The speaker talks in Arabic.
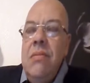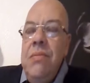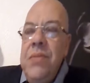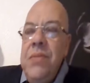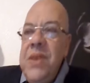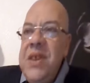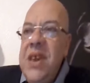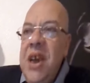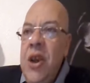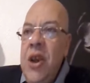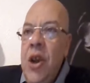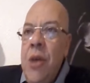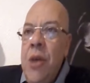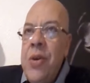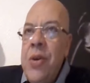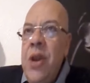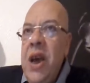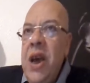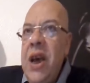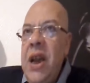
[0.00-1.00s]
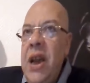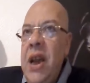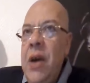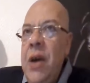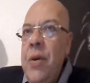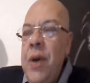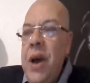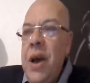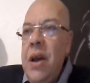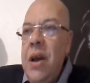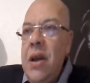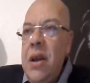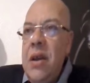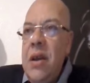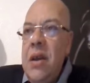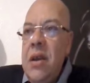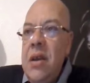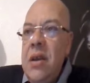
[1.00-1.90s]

مسكين عمره لا خلاوه